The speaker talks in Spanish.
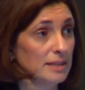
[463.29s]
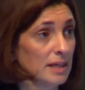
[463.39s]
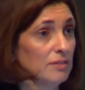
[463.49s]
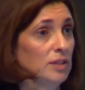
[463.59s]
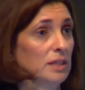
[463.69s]

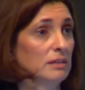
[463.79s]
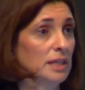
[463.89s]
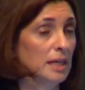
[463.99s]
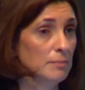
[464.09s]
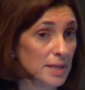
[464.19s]
entrar a
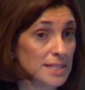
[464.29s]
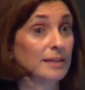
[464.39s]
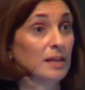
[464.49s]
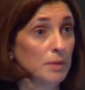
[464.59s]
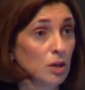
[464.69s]
financiar la
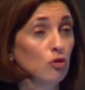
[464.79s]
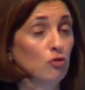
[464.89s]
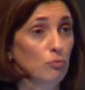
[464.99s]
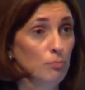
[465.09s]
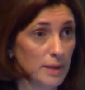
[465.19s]
empresa también
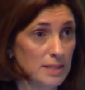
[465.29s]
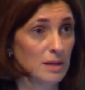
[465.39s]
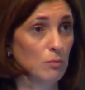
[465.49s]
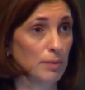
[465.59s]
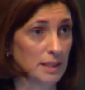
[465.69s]
con un
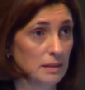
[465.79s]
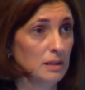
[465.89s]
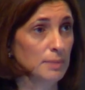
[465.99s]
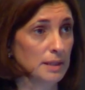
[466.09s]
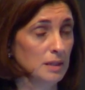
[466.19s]
préstamo
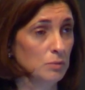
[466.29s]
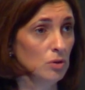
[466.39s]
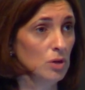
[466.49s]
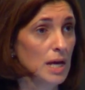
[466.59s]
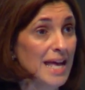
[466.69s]
participativo